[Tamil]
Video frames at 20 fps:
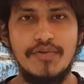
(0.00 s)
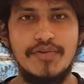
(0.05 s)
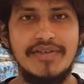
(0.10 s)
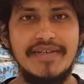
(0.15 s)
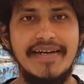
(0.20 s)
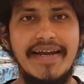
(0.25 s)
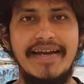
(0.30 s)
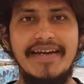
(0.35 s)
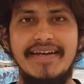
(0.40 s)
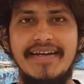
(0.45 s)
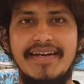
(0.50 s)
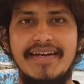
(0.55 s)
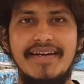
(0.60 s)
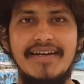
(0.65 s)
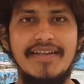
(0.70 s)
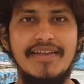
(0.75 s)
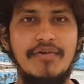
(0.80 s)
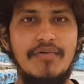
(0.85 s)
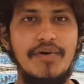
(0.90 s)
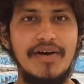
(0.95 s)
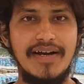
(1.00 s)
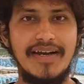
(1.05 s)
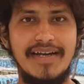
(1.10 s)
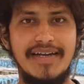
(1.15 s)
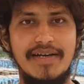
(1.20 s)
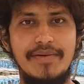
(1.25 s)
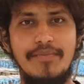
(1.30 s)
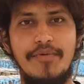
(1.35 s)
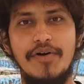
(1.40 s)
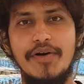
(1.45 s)
தௌசண்ட் நைன்டீன்லேருந்து
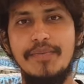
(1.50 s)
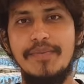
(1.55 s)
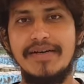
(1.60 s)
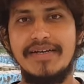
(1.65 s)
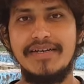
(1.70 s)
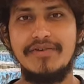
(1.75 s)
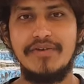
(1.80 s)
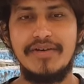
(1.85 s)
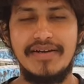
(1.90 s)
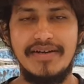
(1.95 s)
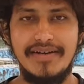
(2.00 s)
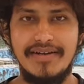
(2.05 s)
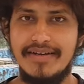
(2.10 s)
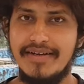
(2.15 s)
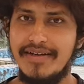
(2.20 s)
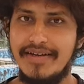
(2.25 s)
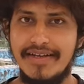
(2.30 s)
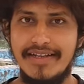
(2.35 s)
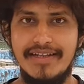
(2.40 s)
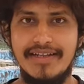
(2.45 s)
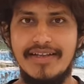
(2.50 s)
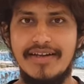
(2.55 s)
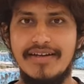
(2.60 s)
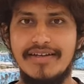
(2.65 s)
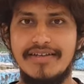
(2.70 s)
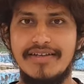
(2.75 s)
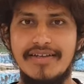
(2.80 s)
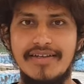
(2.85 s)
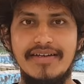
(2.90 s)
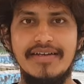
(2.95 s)
உங்களுக்கு போடப்பட்ட ஒரு இது
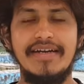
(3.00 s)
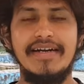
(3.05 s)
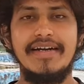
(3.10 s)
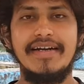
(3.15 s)
தான் இது